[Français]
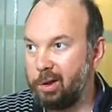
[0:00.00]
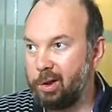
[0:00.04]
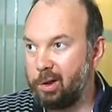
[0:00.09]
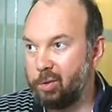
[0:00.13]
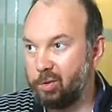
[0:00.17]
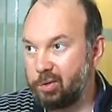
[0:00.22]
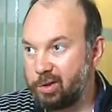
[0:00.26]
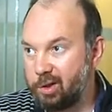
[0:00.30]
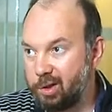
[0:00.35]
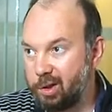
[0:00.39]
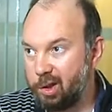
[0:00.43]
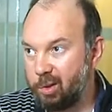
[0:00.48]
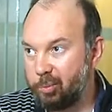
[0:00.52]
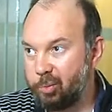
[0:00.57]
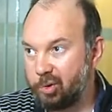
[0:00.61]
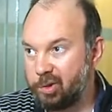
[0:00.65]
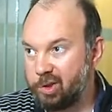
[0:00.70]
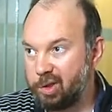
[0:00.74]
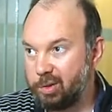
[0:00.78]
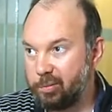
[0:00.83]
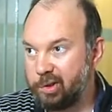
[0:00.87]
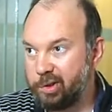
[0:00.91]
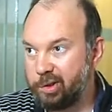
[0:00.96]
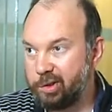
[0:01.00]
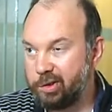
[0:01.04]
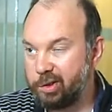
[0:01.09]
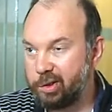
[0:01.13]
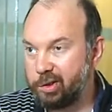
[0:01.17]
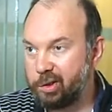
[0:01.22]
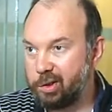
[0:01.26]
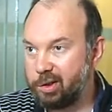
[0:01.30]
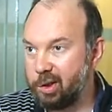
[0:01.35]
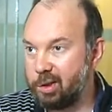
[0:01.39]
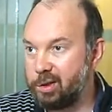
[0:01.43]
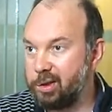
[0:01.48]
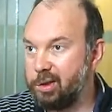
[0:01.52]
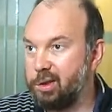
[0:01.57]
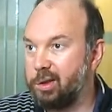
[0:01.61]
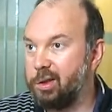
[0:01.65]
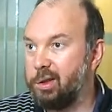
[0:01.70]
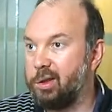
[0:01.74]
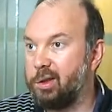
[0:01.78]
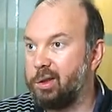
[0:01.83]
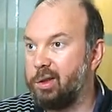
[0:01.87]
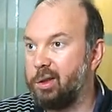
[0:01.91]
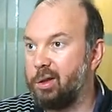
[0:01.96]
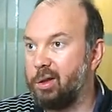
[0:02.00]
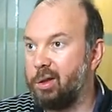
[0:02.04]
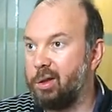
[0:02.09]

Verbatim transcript: et aussi la possibilité d'exercer